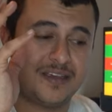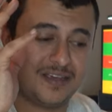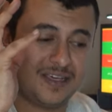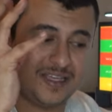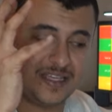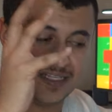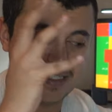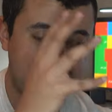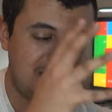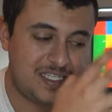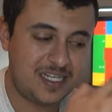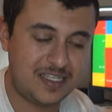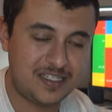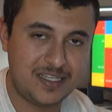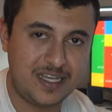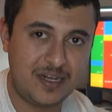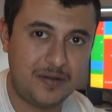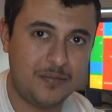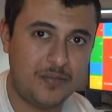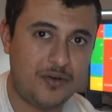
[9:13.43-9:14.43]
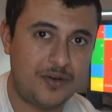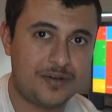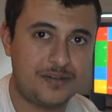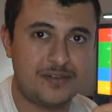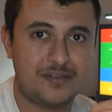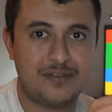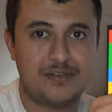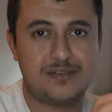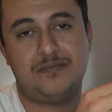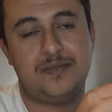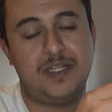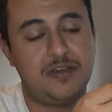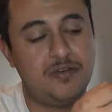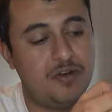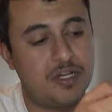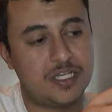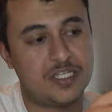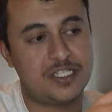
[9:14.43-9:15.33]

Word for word: اذا شلت البورت نقول لك